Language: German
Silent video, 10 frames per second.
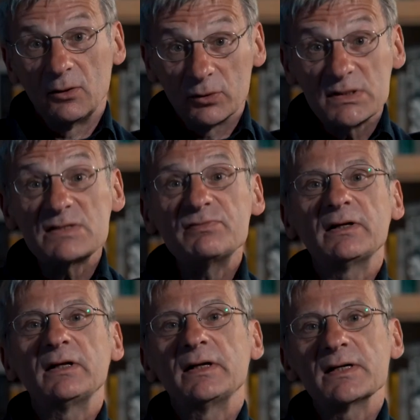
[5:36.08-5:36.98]
Nutzen wir
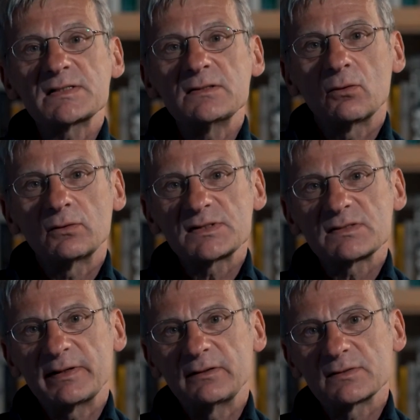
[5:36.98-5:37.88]
den 1. August
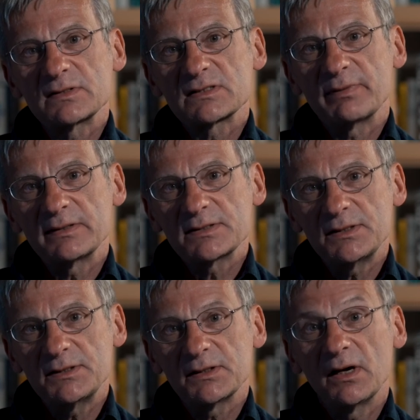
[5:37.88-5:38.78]

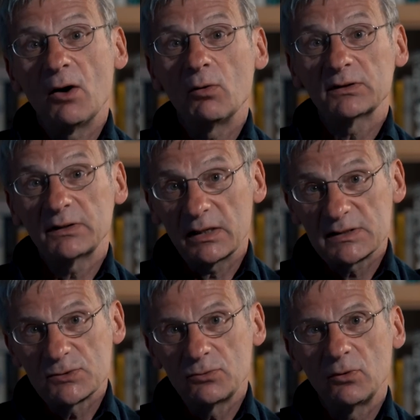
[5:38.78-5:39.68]
2020 auch
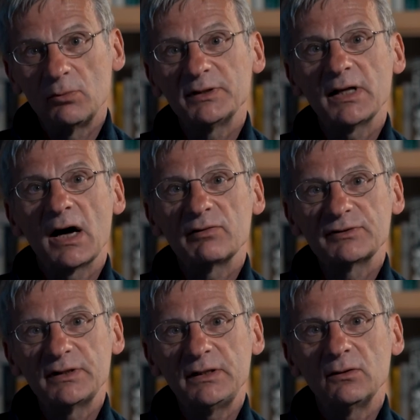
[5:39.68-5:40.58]
dazu, um in der
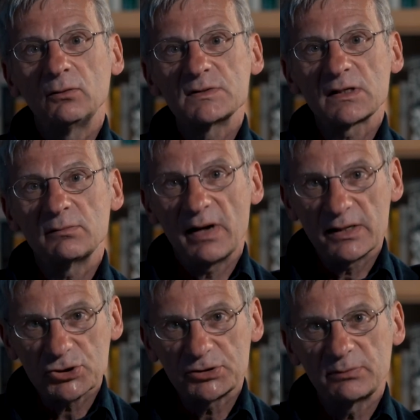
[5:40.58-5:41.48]
AfD unsere
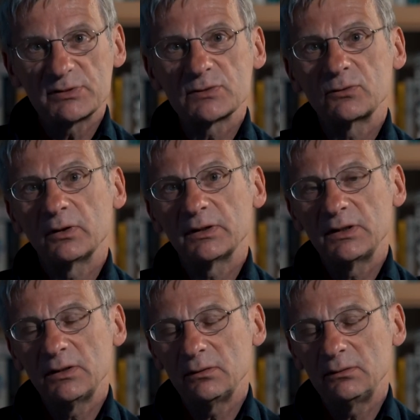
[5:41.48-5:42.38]
Maßstäbe zu
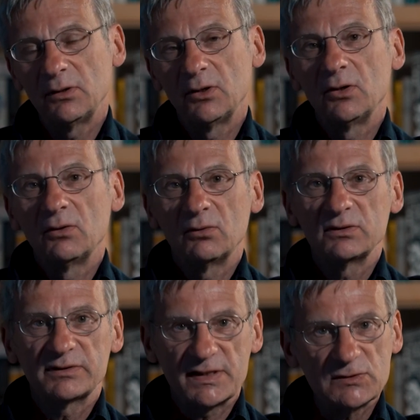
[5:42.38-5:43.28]
korrigieren
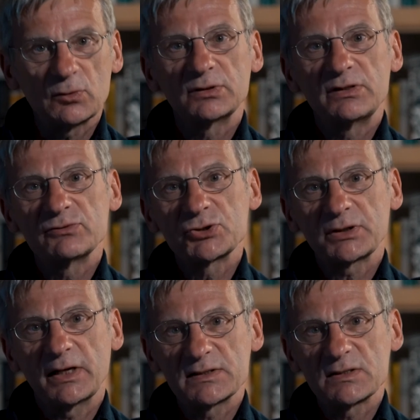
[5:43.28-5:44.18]
und destruktiven
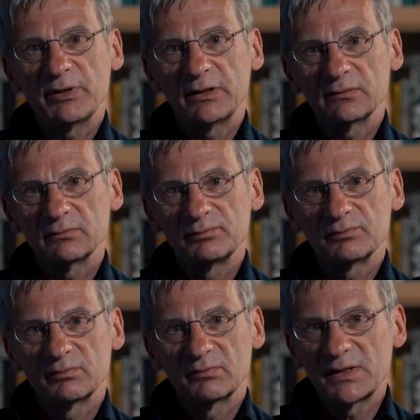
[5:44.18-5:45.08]
Streit zu beenden.
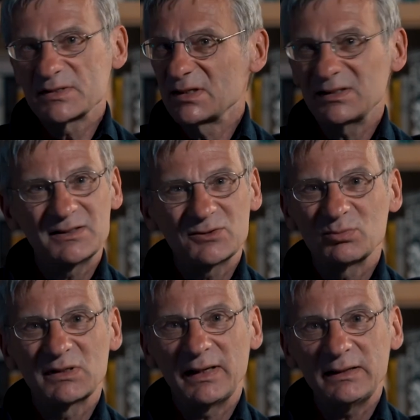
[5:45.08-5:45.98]
Es geht nicht
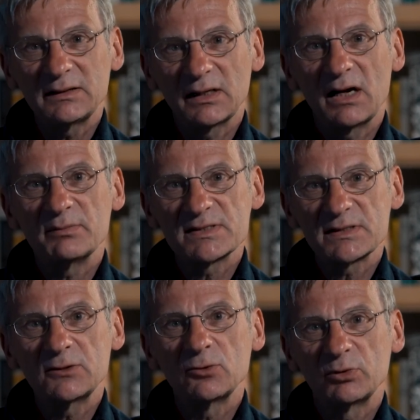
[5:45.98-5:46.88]
um Kleinkram, es
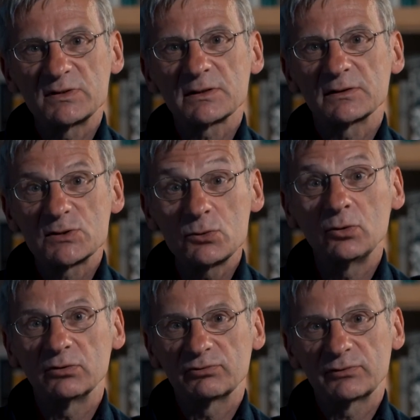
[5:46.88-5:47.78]
geht um unsere
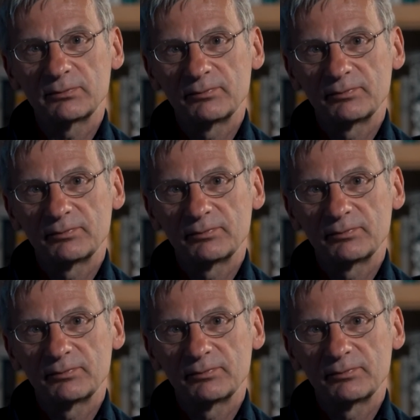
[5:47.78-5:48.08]
Zukunft.